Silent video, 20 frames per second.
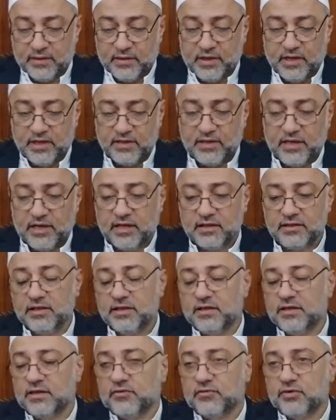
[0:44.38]
هذا
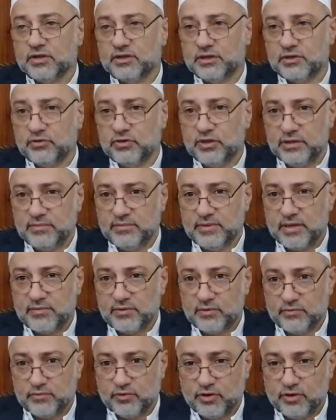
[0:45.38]
الحديث اورده الامام
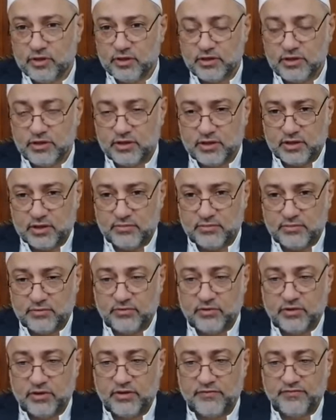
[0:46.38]
البخاري رحمه
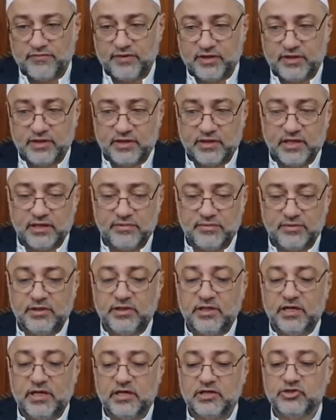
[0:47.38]
الله في كتاب
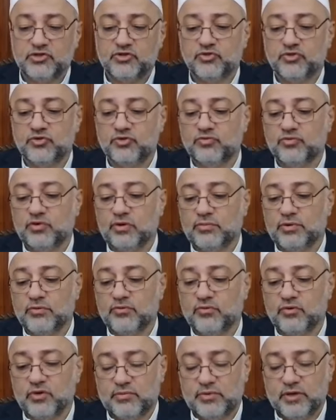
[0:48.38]
التهجد
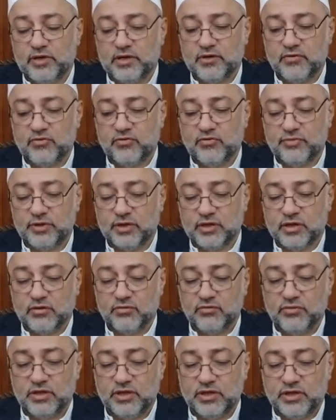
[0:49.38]
وبوب له
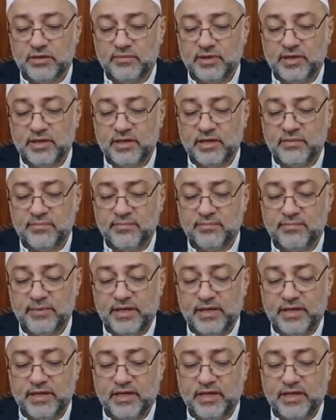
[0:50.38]
بقوله باب
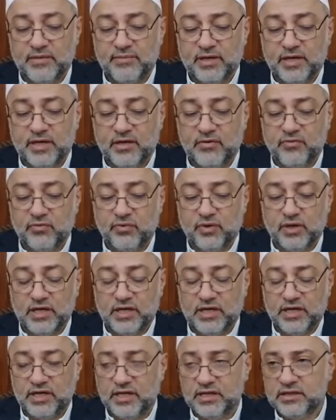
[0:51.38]
من نام اول
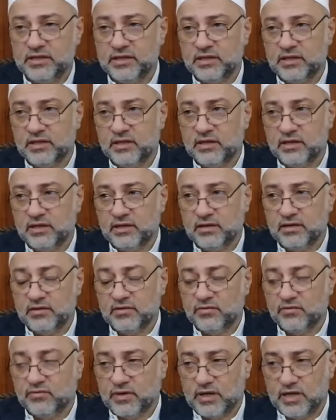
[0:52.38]
الليل
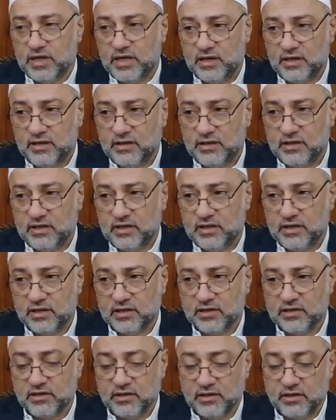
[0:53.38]
واحيا
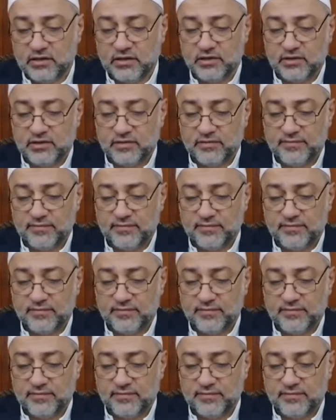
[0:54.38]
اخره